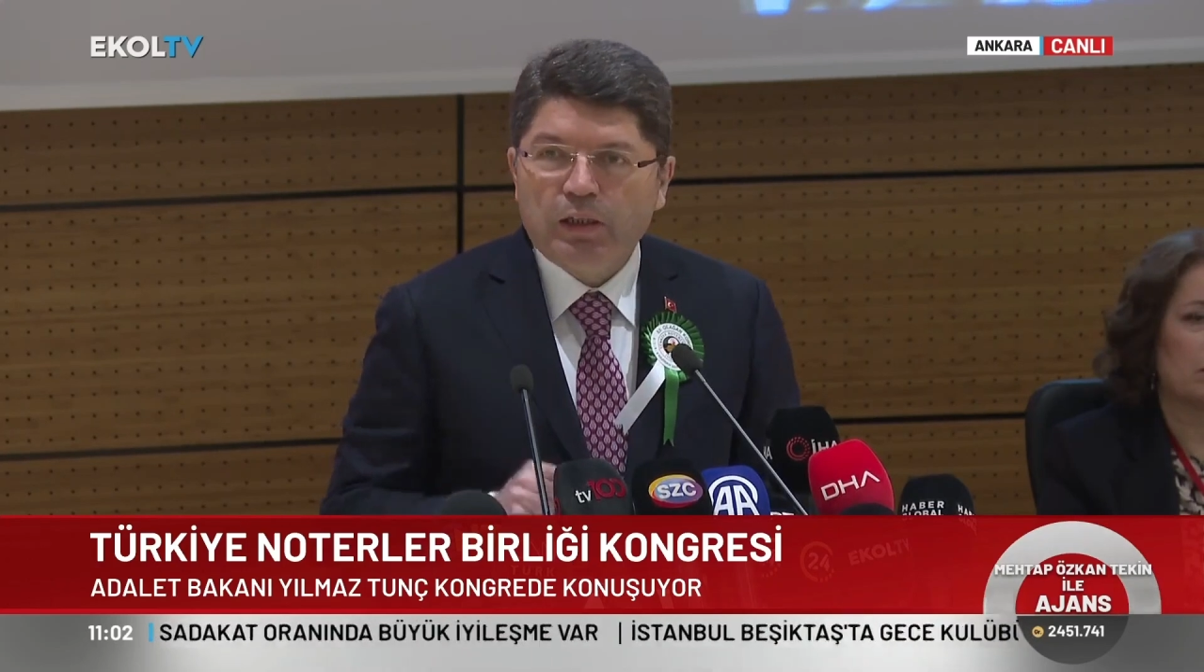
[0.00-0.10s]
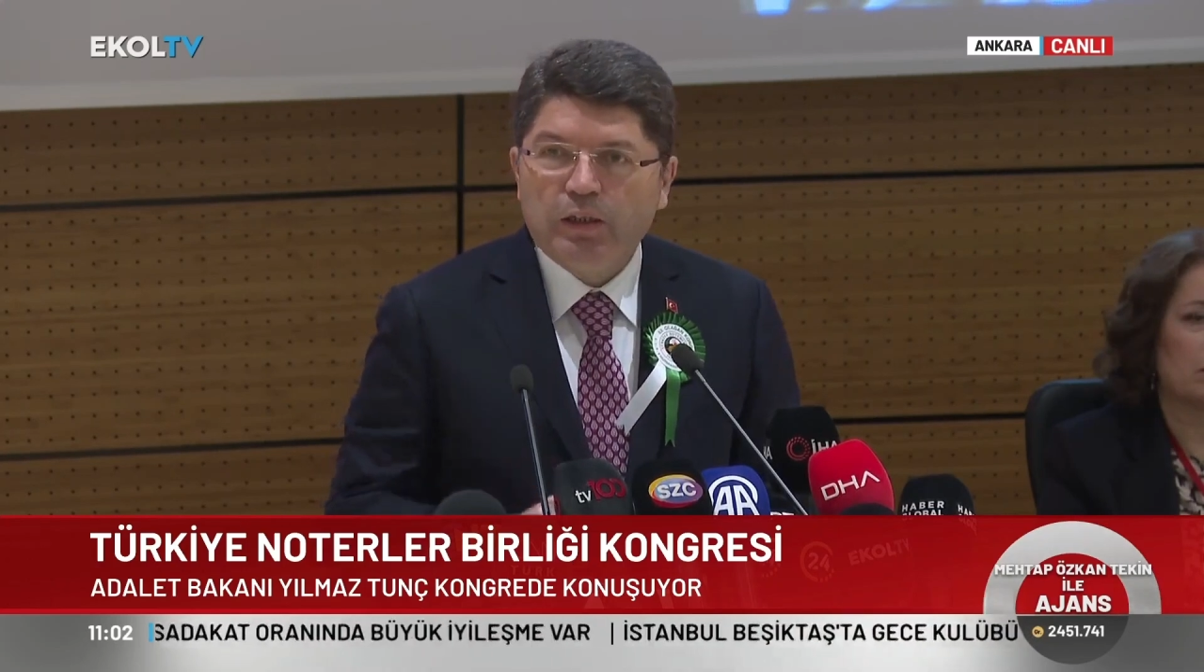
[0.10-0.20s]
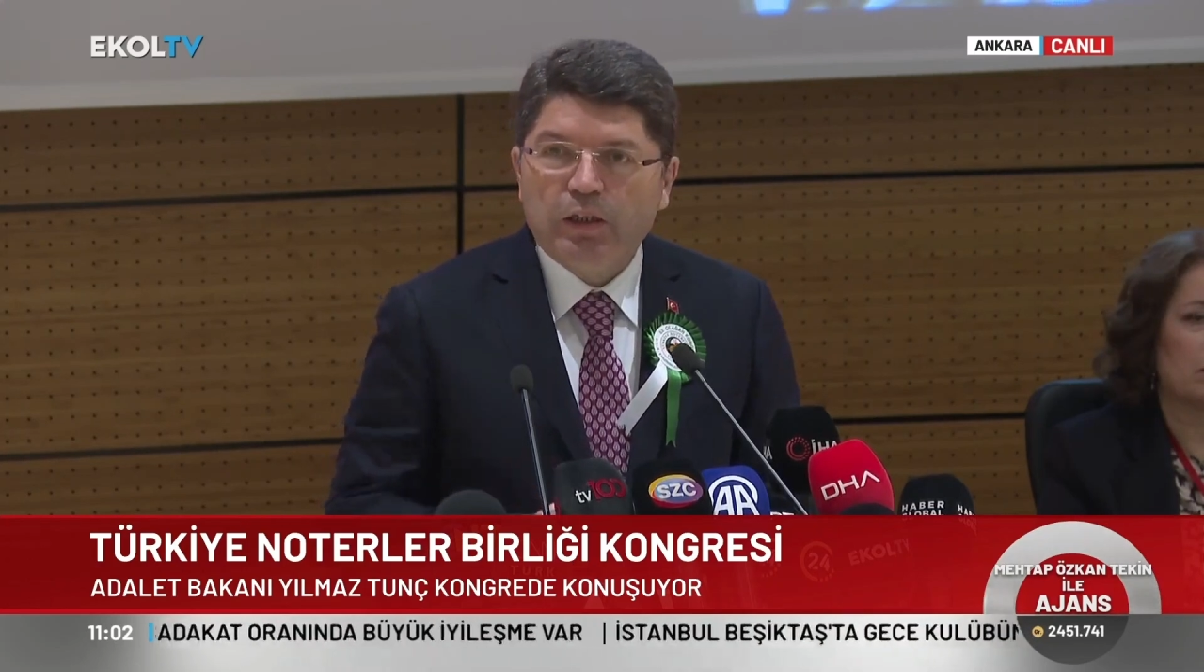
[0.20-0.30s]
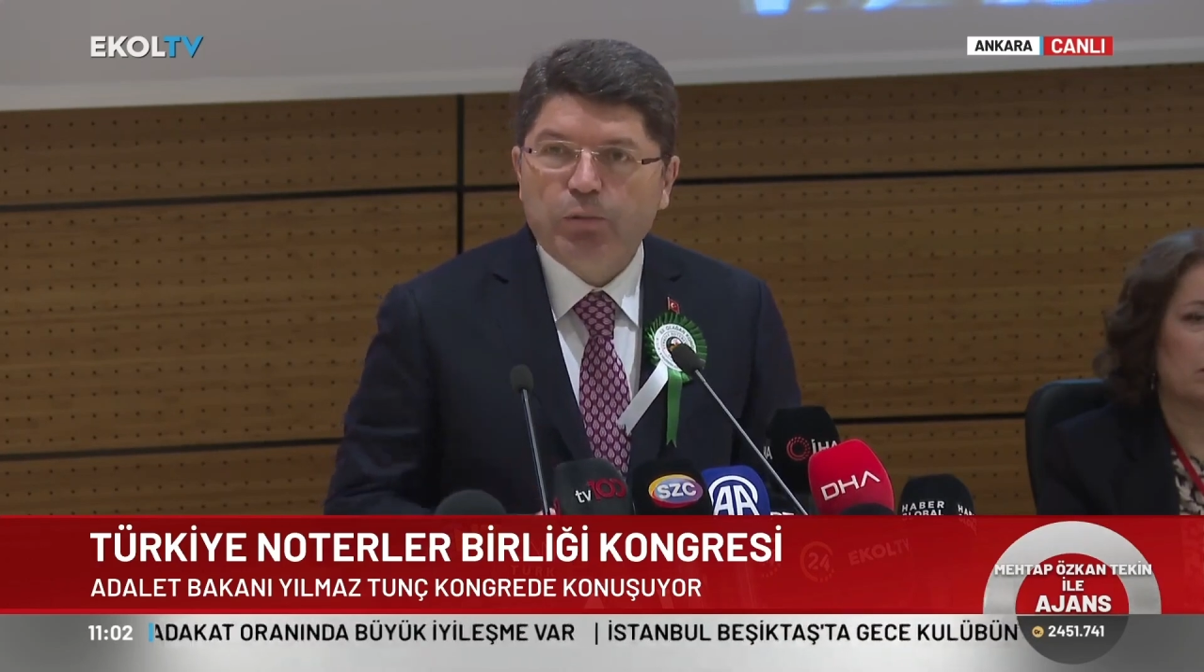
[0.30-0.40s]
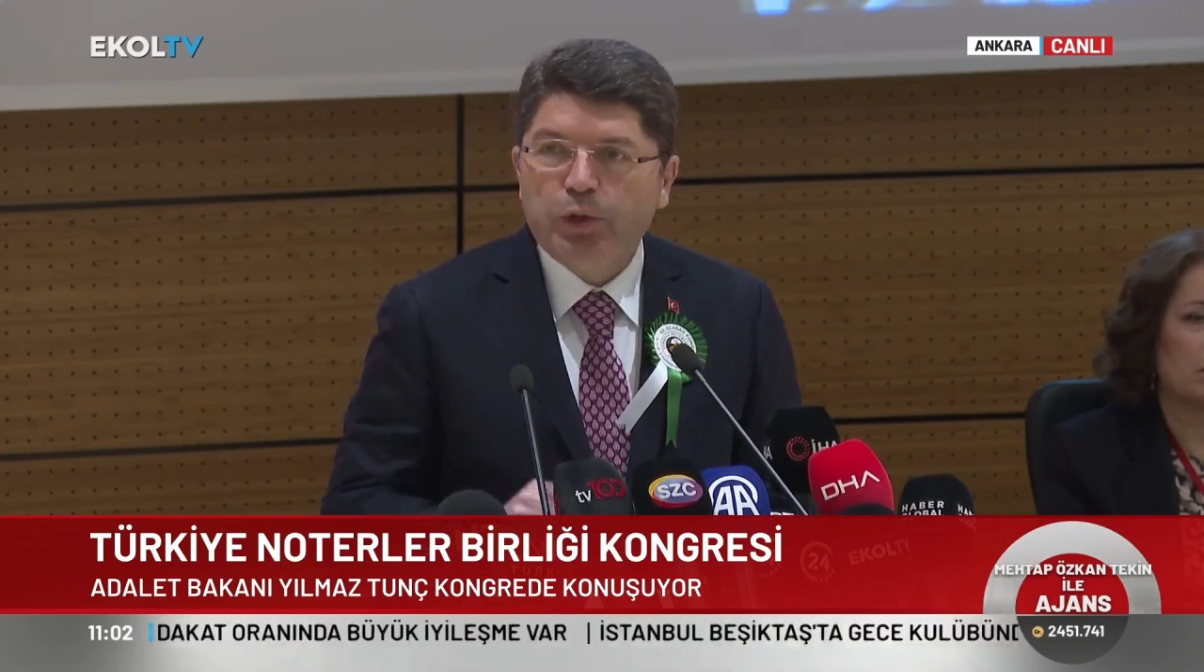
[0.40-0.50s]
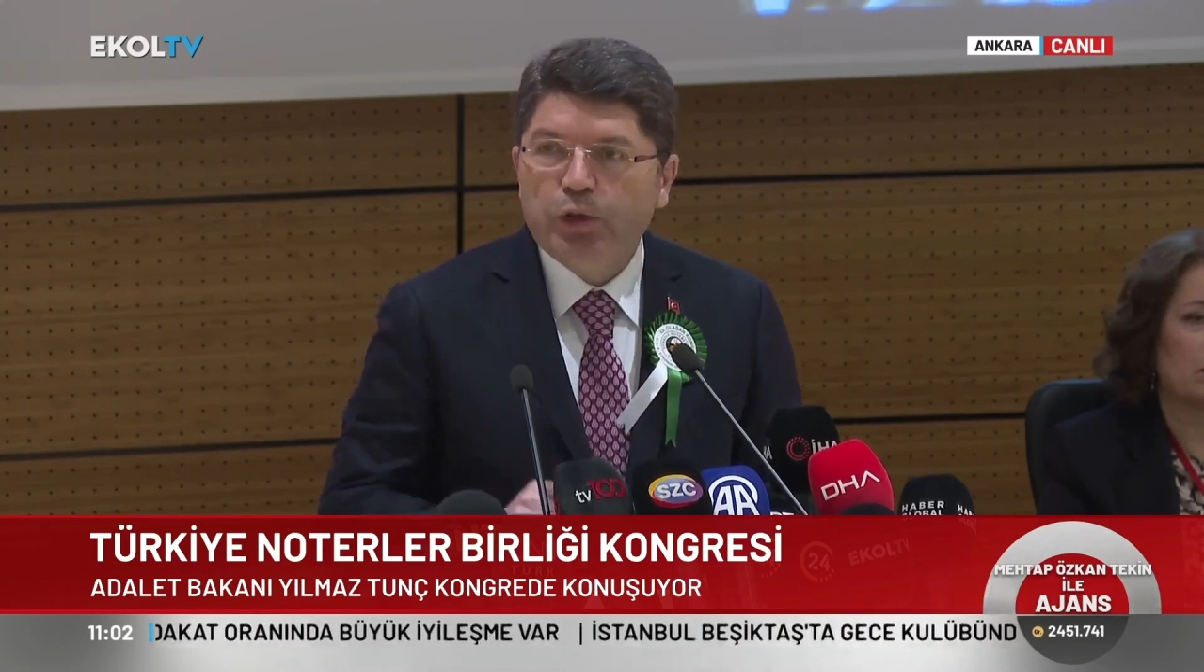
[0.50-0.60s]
adaleti